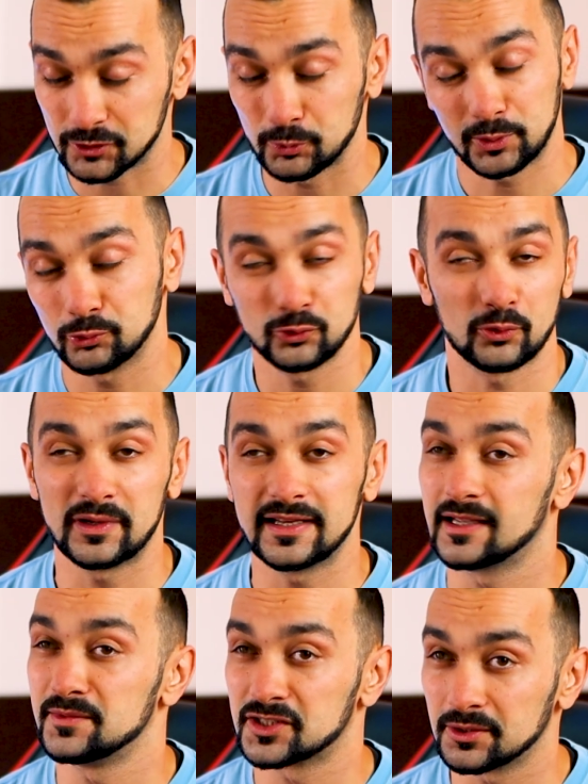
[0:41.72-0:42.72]
e soprattutto a quelli
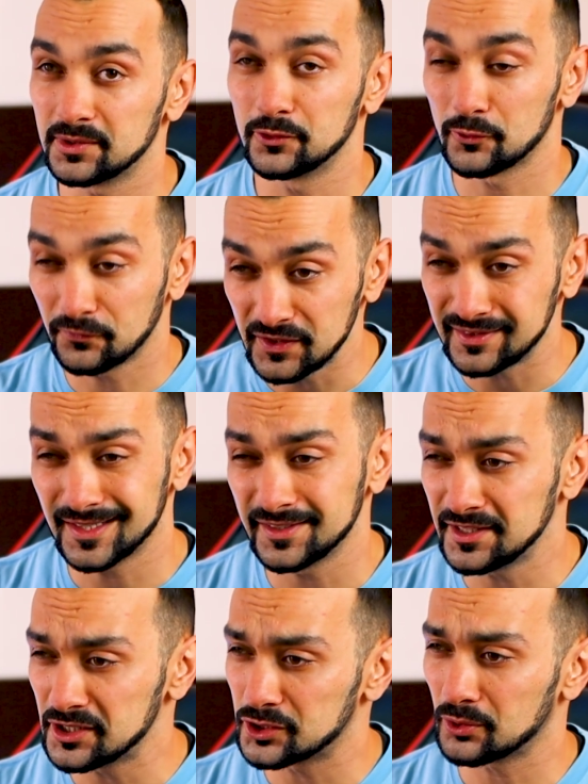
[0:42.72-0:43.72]
che mi seguivano fin
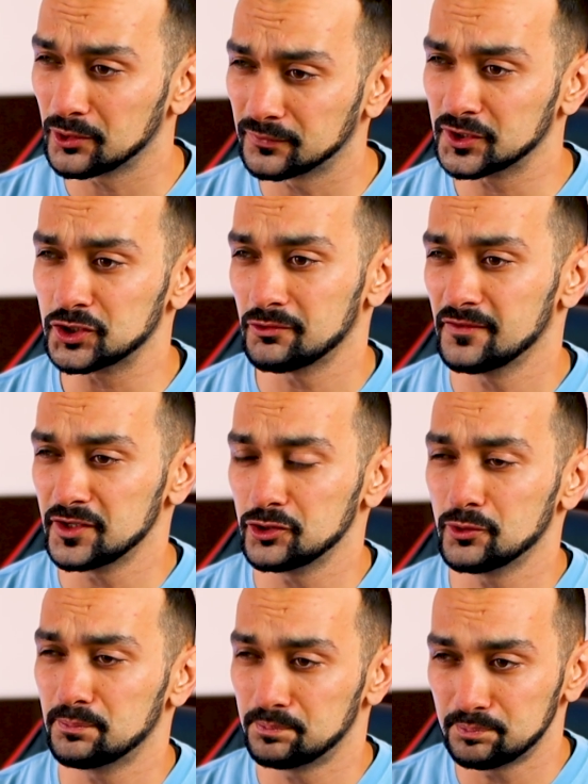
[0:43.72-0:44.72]
dall'inizio quando facevo i video